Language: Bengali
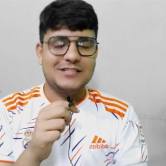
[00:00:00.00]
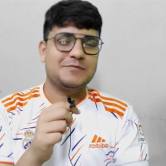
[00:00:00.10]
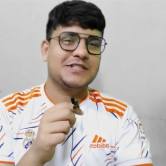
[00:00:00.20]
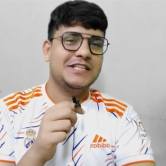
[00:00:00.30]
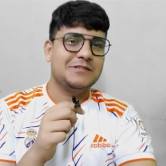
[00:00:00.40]

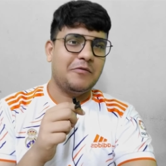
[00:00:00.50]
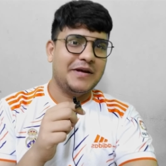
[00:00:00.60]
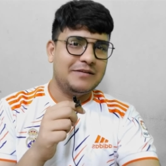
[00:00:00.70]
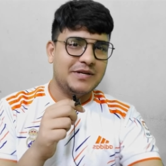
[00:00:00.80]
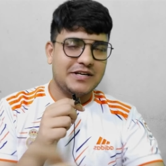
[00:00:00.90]
স্পেশালি যেভাবে
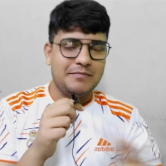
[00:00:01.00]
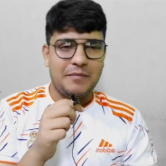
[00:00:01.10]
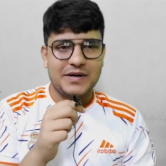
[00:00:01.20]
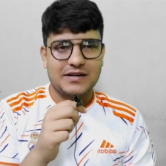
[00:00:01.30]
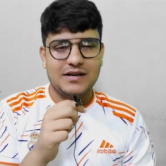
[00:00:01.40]
এনিমেটেড
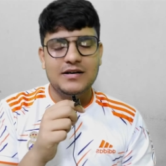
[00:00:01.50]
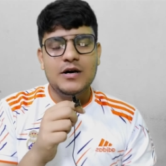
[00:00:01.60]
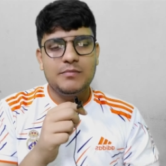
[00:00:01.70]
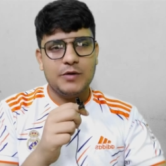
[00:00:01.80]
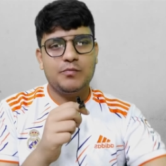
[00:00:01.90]
ব্যাপারটা
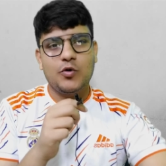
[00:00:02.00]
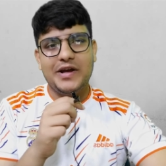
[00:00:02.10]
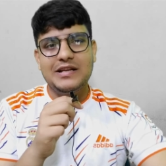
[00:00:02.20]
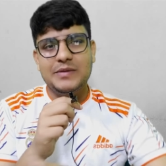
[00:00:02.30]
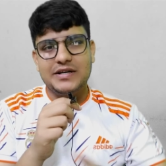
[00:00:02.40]
মানে পুরো
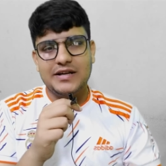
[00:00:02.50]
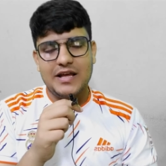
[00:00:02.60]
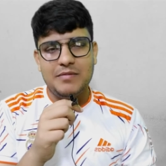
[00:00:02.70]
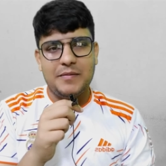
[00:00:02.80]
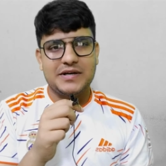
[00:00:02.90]
এনিমেটেড
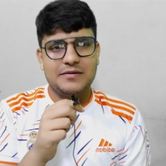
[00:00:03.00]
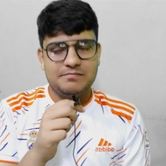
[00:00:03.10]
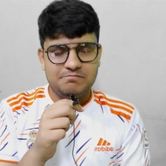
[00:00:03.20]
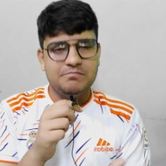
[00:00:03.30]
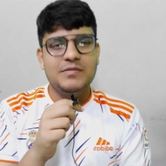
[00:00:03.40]
এই ব্যাপারটা
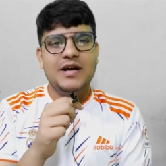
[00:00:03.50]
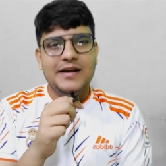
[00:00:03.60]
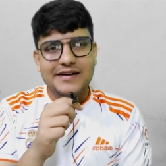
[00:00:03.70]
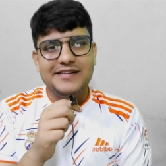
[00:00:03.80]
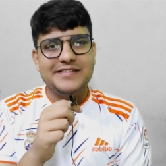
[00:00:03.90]

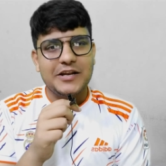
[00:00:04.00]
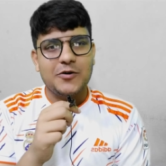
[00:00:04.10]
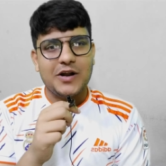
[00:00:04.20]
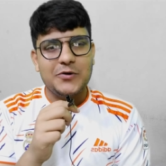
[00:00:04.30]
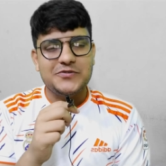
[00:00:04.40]
ডিজাইন
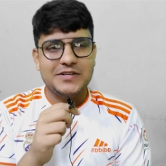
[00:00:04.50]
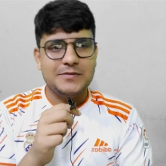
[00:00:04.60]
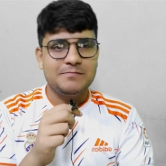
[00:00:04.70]
করা হয়েছে